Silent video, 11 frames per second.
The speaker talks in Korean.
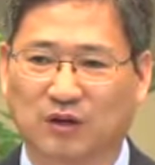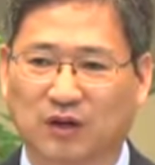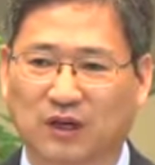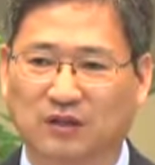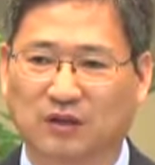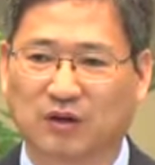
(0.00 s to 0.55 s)

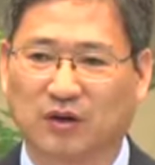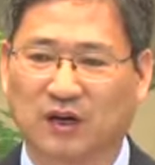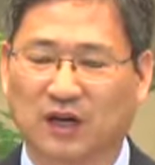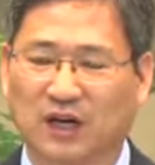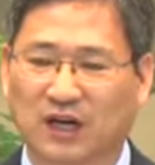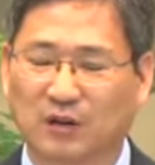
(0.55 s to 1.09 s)
그래서요
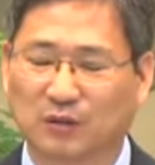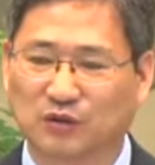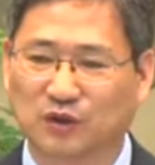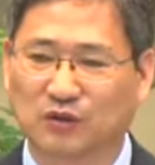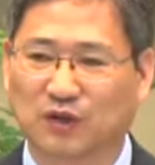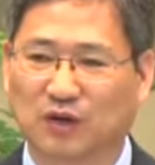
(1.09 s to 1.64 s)
끊임없이
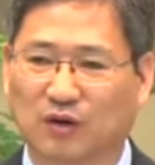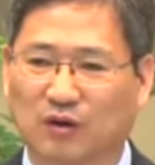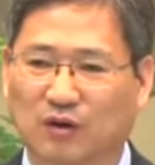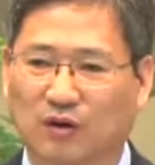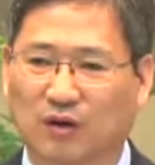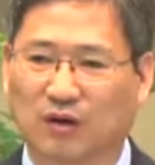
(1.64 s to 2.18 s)
도전하고
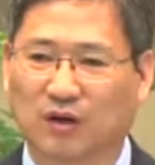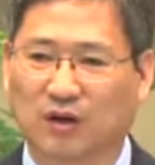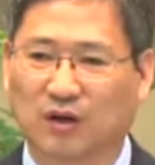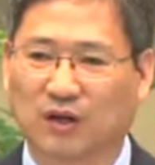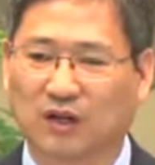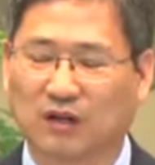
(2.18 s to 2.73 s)

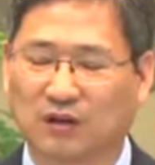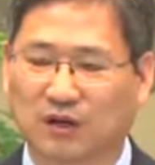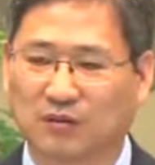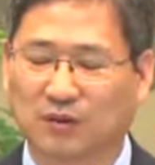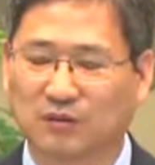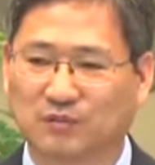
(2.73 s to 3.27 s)
끊임,
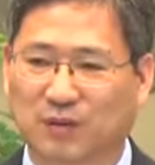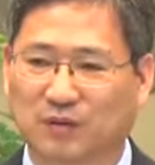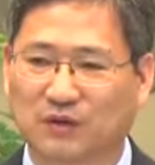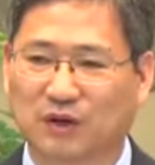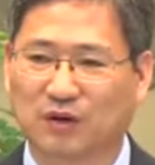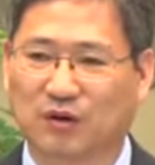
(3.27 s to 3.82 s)
끊임없이 발목
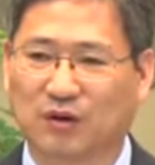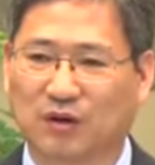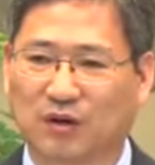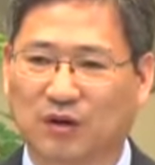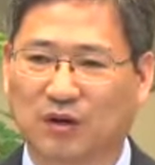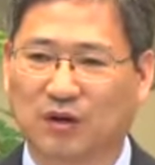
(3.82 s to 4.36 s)
잡고
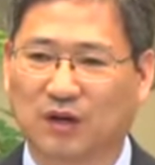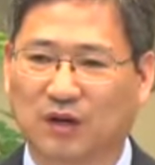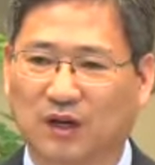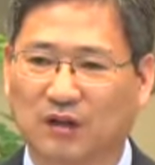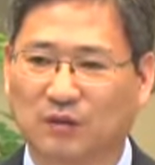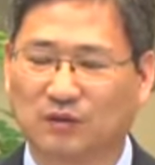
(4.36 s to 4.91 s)

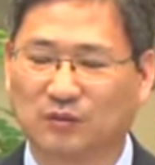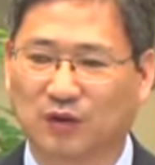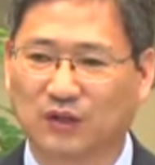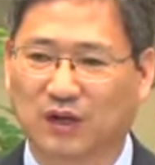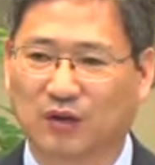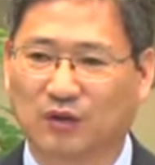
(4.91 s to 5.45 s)
끊임없이 못
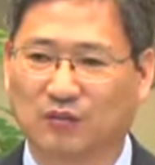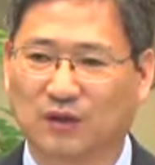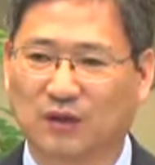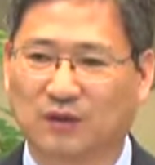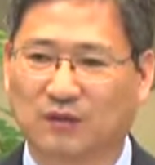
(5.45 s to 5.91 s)
살게 봅니다.